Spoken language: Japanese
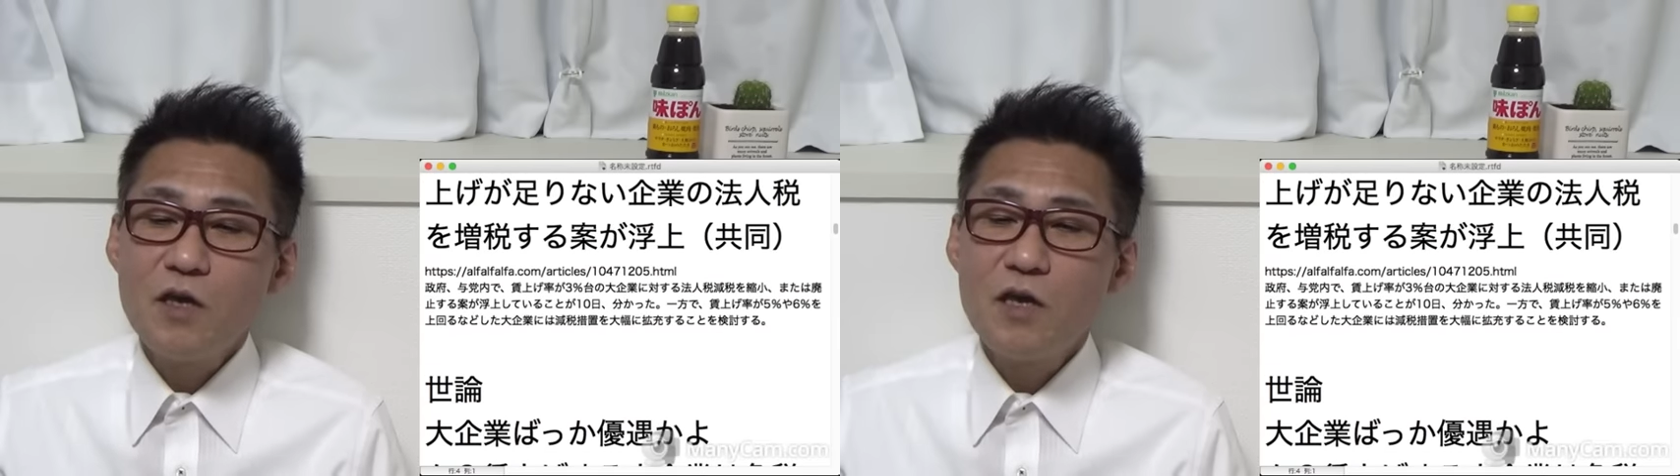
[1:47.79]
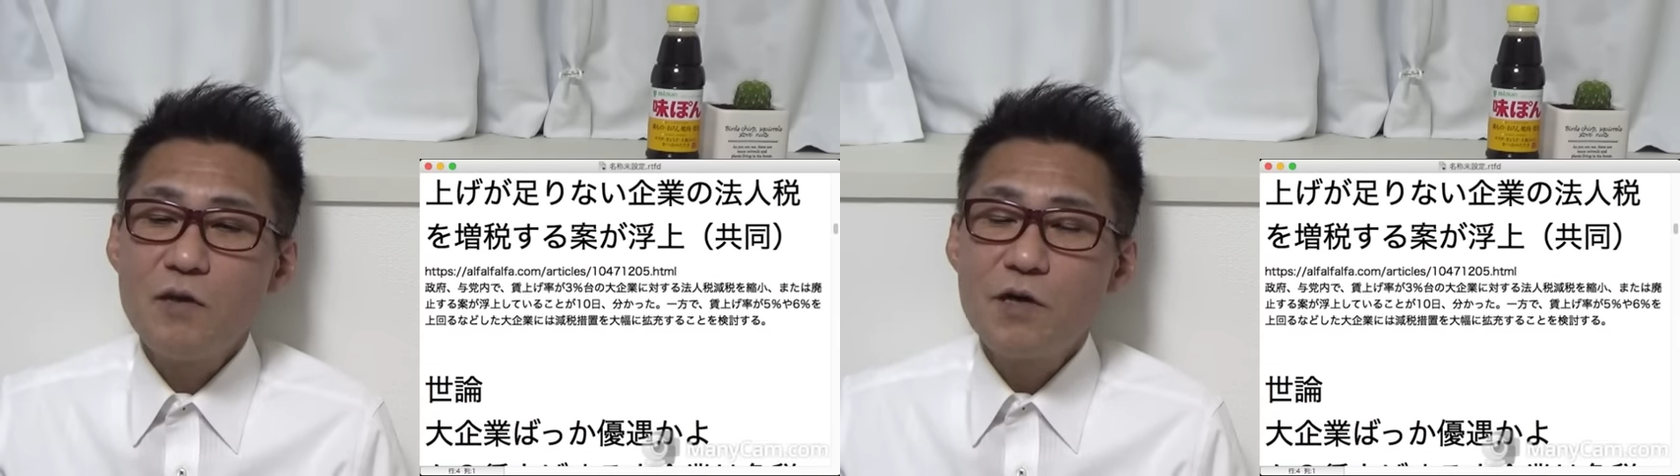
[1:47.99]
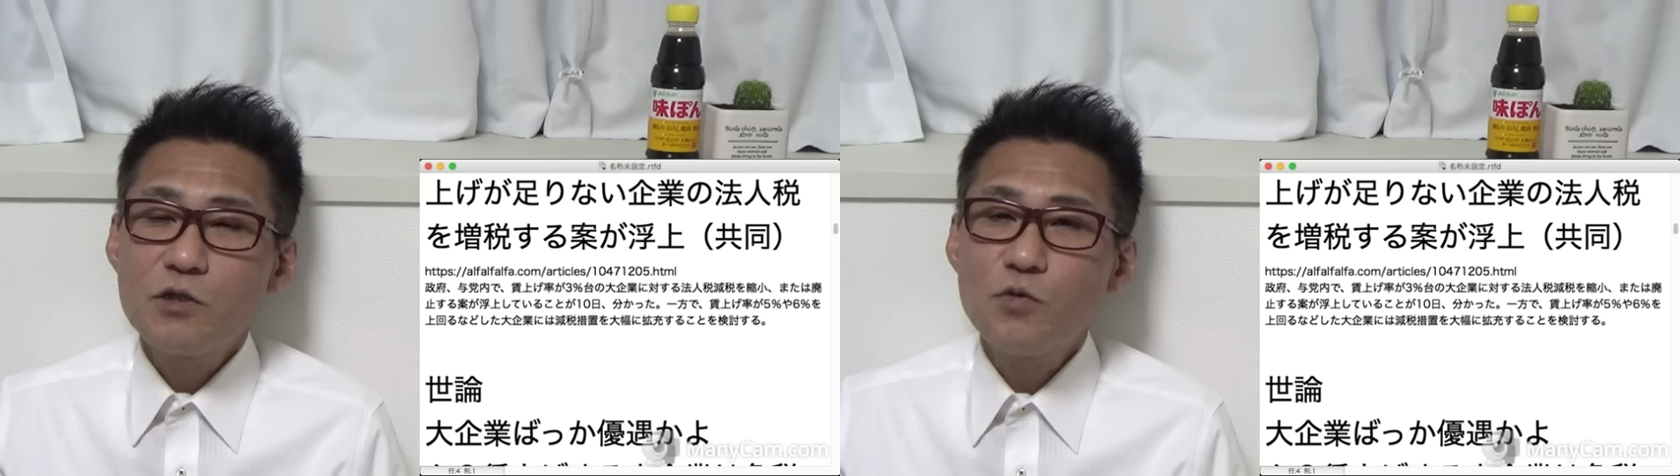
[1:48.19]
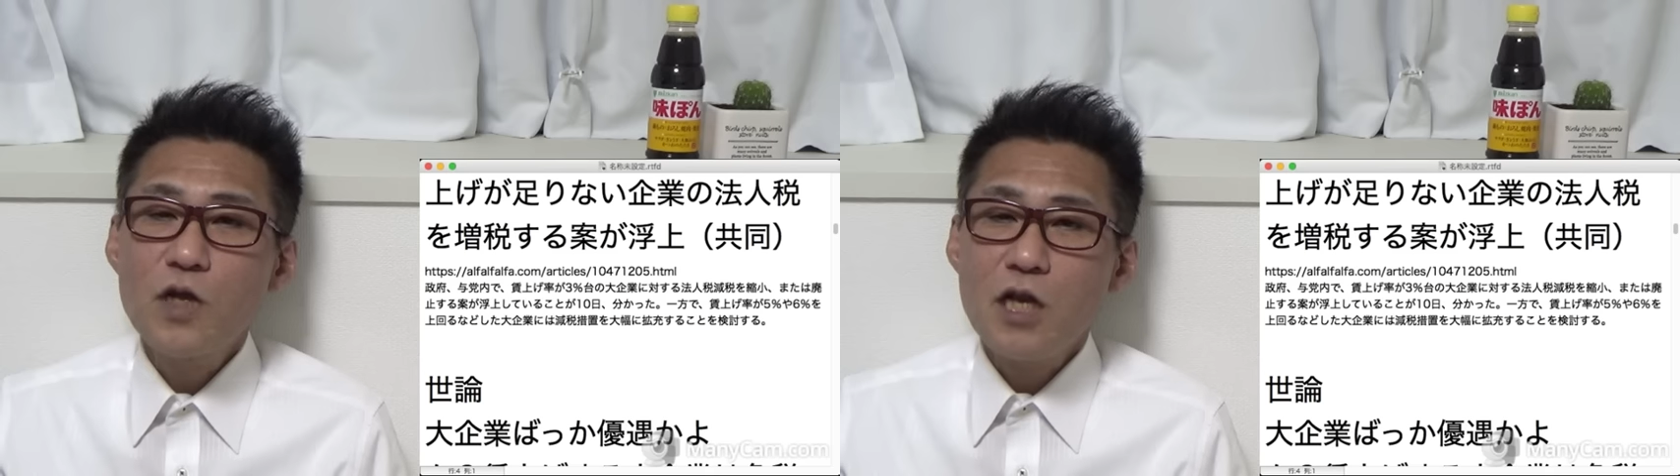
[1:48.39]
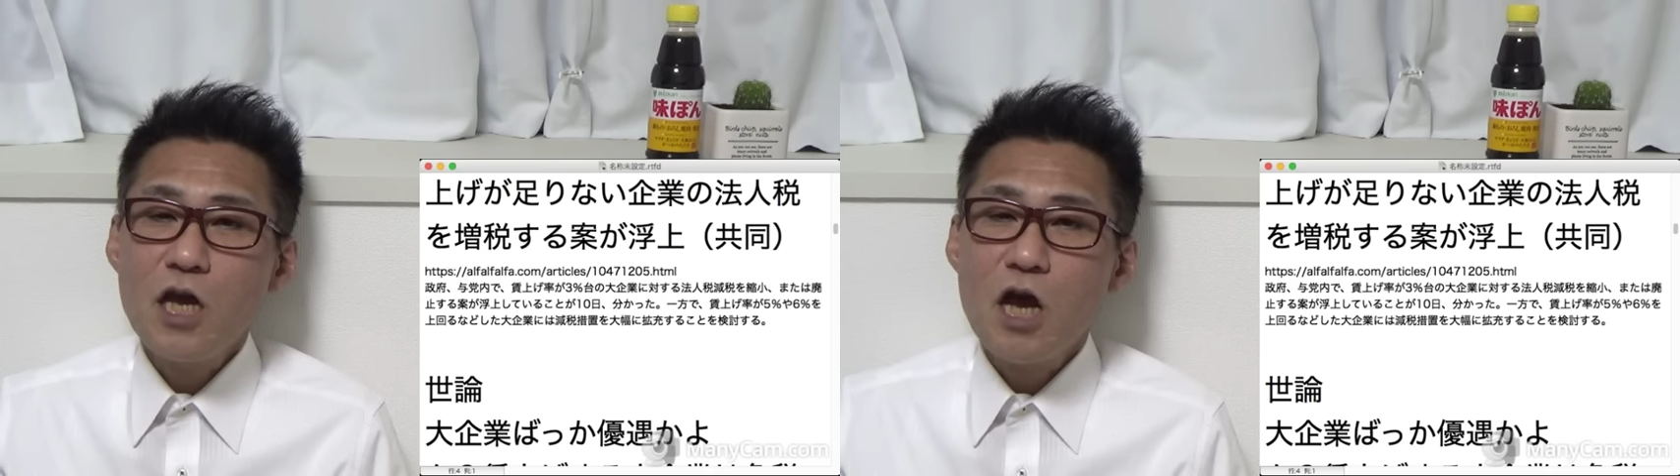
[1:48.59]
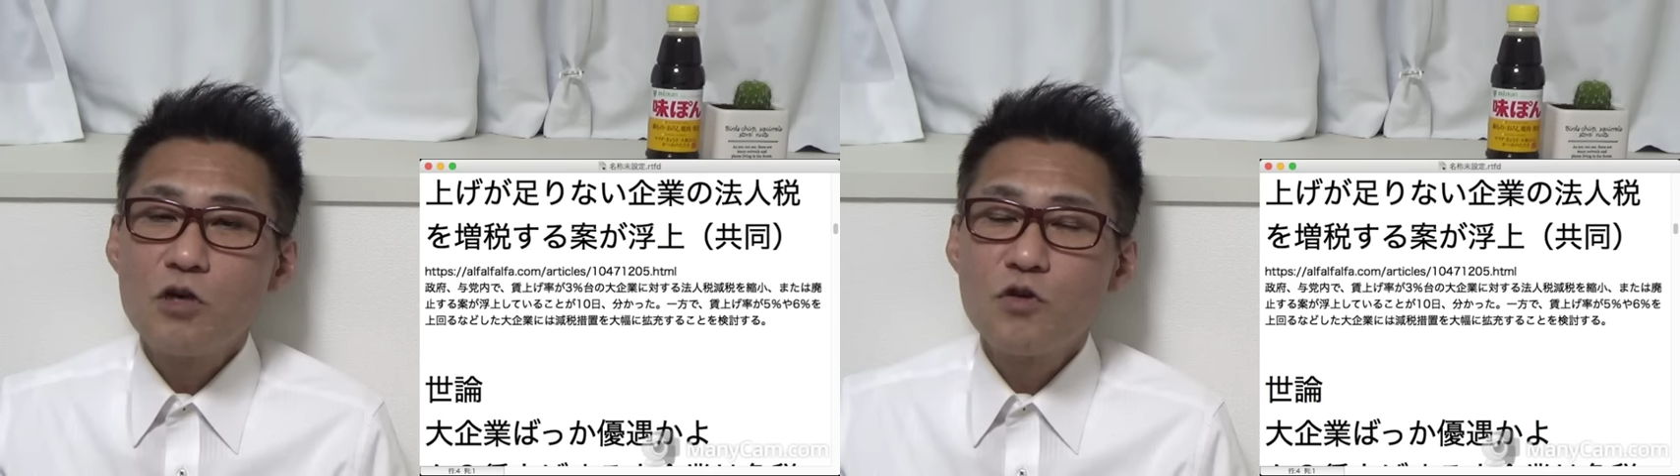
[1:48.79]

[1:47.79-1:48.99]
えまあそうだね。あ